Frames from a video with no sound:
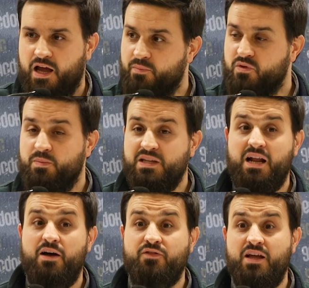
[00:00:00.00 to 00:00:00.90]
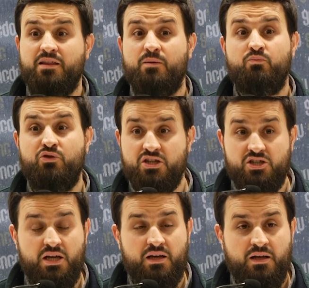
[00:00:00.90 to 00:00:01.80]
Hem de bir taraftan bu
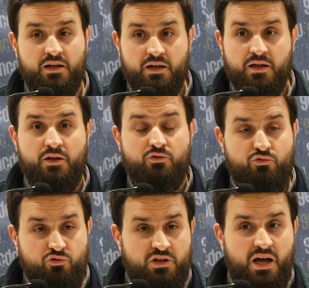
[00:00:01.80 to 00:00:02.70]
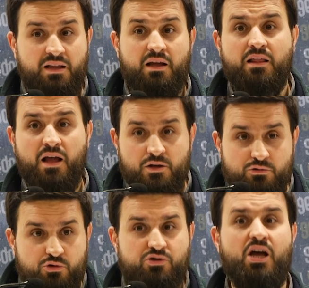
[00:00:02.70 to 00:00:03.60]
kişi dünyada Allah'ın
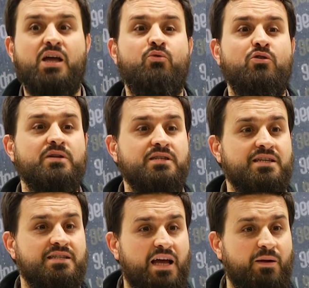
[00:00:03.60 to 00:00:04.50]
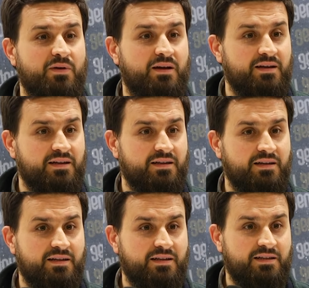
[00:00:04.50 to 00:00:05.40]
söz sahibi olmasını ister mi?
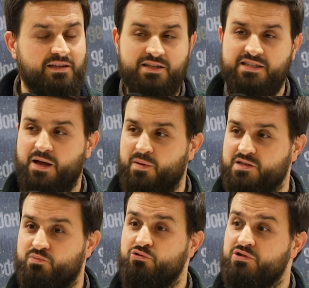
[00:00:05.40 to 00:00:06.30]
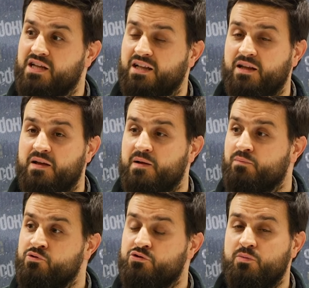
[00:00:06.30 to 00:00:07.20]
İstemez. Bu yüzden
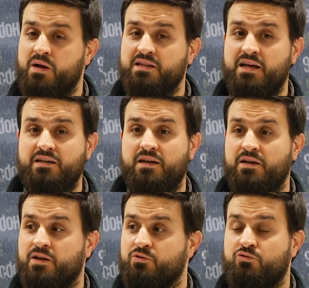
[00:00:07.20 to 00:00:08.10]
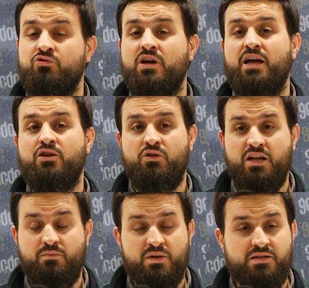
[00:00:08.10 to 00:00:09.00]
Müslümanlar dünyayı
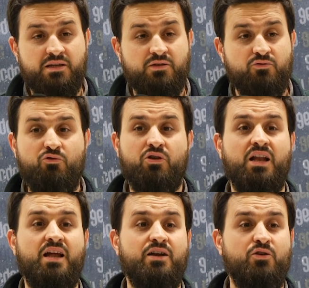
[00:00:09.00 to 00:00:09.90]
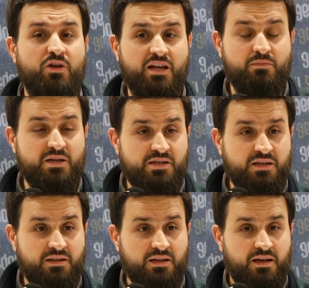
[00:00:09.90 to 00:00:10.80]
yönetmesin, ülkelerini
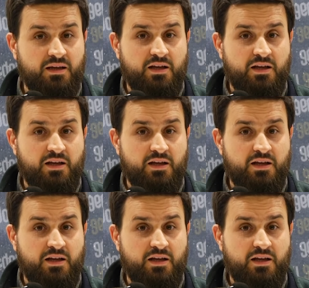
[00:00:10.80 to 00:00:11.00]
yönetmesin.